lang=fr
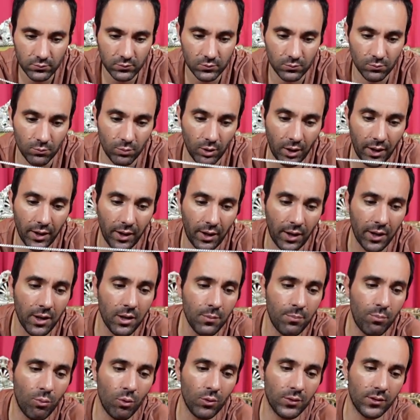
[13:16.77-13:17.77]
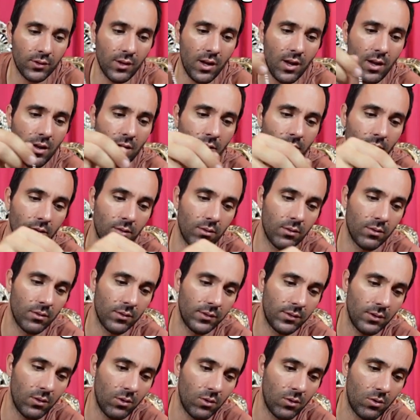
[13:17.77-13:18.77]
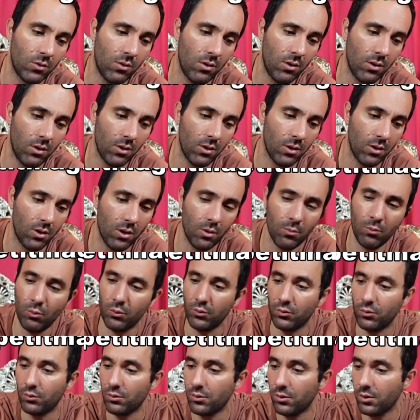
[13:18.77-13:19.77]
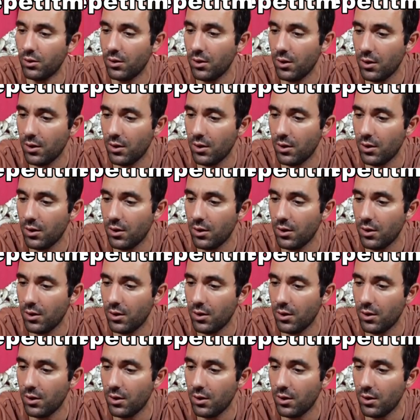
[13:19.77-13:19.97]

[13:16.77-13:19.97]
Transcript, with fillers: Rien que pour ça, euh, c'est encore un bon truc.